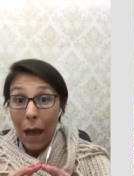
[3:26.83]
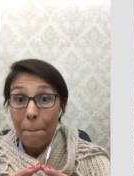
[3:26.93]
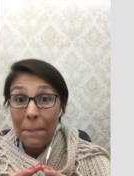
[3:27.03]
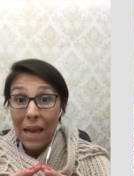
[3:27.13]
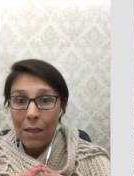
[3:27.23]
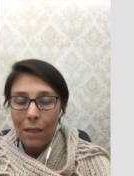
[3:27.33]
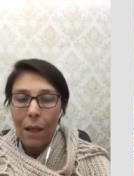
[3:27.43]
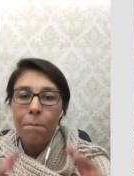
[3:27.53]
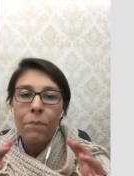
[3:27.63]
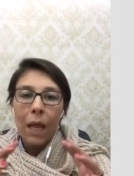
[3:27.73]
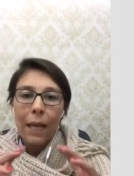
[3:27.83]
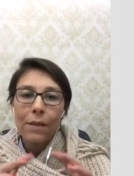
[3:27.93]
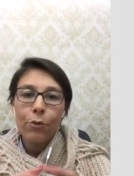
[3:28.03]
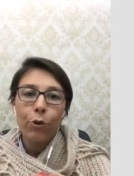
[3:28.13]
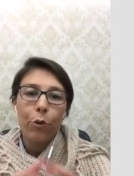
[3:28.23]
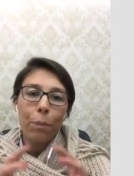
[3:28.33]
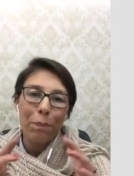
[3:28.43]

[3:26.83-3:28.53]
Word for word: ambiente e sono